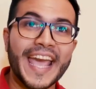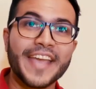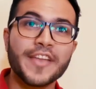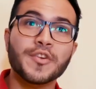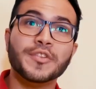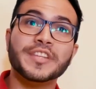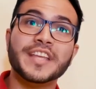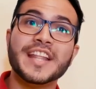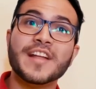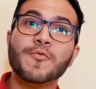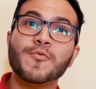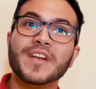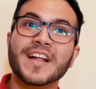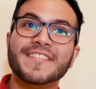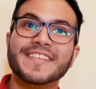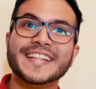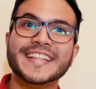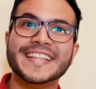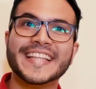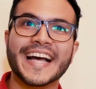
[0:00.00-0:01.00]
Ellos tienen
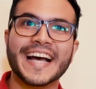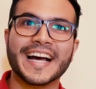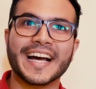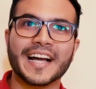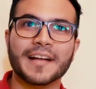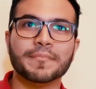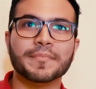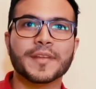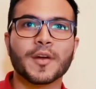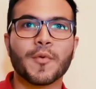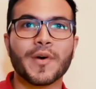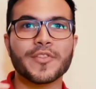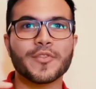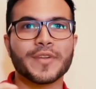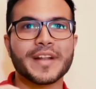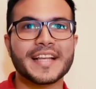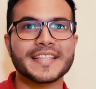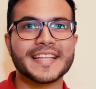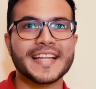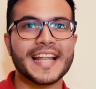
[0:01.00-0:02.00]
una ventaja.
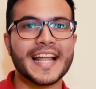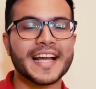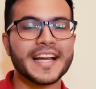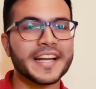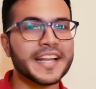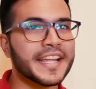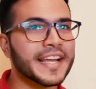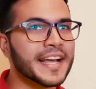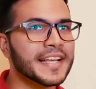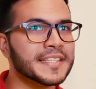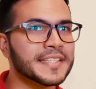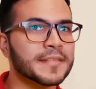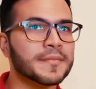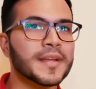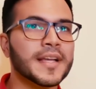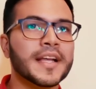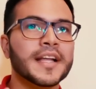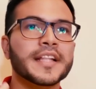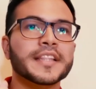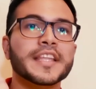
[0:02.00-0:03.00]
Cuando nacen las
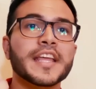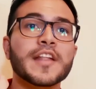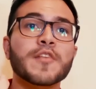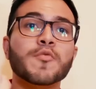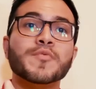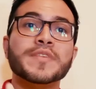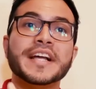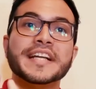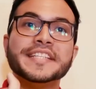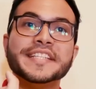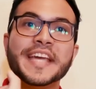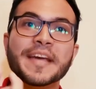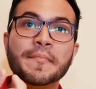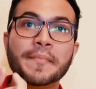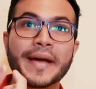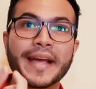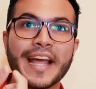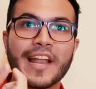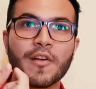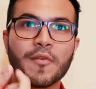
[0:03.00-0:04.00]
crías, tienen una
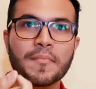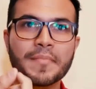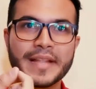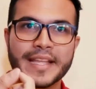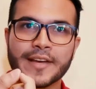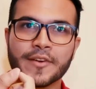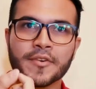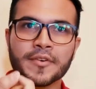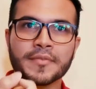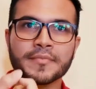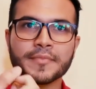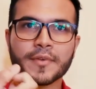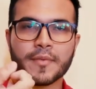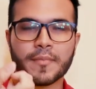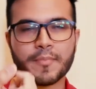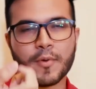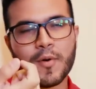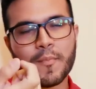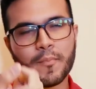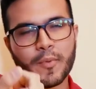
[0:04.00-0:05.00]
yema en el ombligo
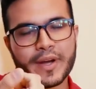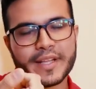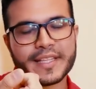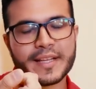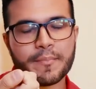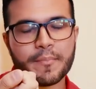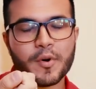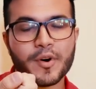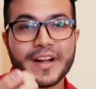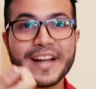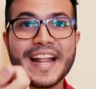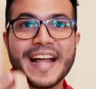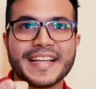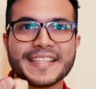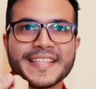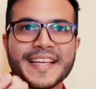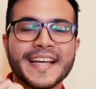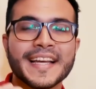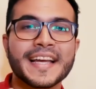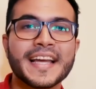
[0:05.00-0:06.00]
compuesta por
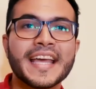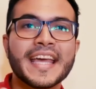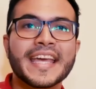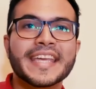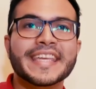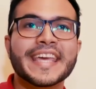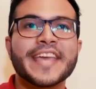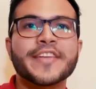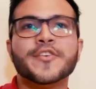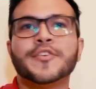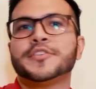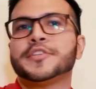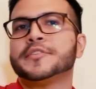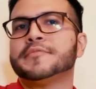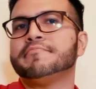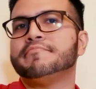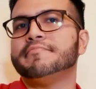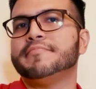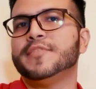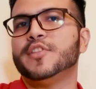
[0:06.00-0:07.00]
grasa y ellos